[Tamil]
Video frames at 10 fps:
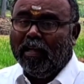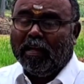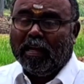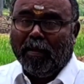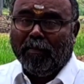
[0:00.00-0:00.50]

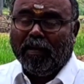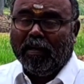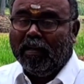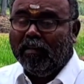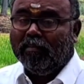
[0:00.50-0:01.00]

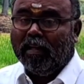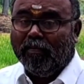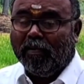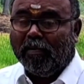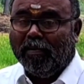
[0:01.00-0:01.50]
கிராமங்களிலே
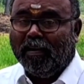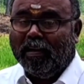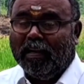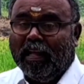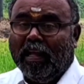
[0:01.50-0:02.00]
சைவ
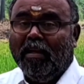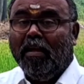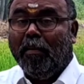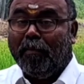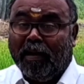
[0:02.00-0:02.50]
கோயில்களிலே
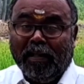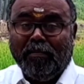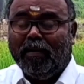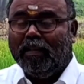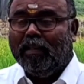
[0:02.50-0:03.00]
பனை
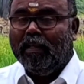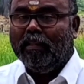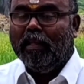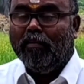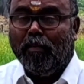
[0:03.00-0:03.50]
மரத்தை
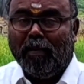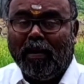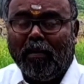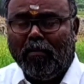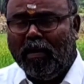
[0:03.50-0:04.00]

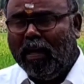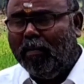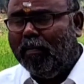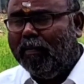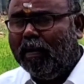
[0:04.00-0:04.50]
தெய்வமாக
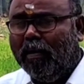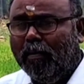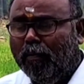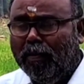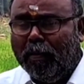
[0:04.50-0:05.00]
கொண்டாடுபவர்கள்
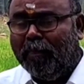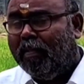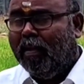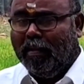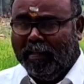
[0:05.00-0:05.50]
உண்டு
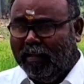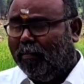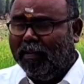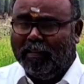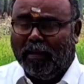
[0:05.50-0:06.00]
இந்து
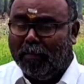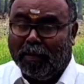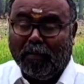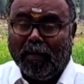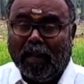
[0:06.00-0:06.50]
மதத்தில்
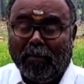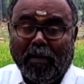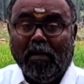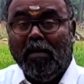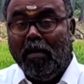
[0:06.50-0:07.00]
மட்டுமல்லாமல்
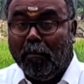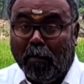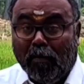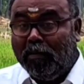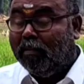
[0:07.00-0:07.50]

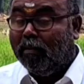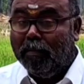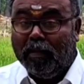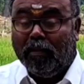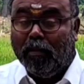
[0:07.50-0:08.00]
பௌத்த
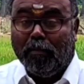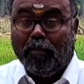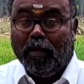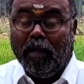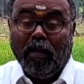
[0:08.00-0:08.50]
சமயத்திலும் கூட